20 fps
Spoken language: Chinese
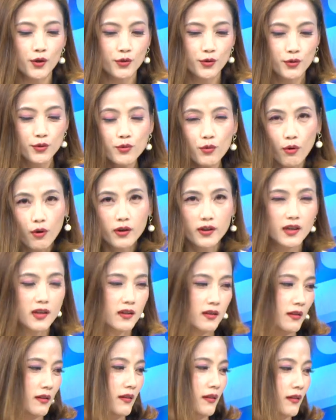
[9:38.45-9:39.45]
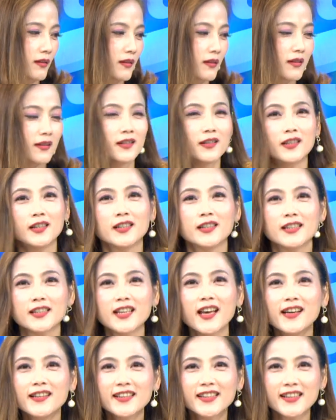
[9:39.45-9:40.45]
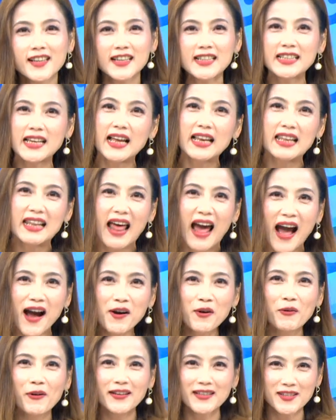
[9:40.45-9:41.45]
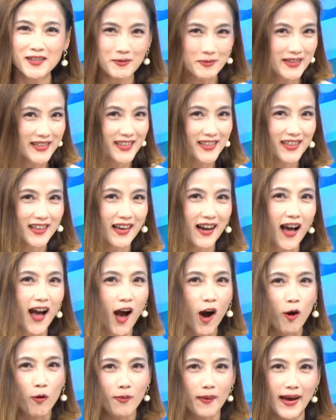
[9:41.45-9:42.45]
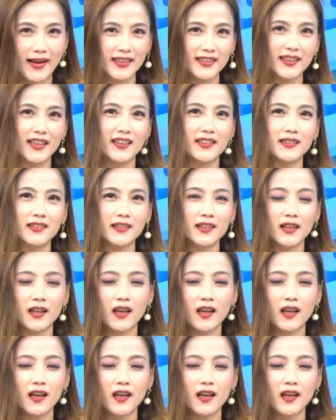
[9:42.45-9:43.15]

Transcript: 所以趁现在拉回，是不是一个好买点？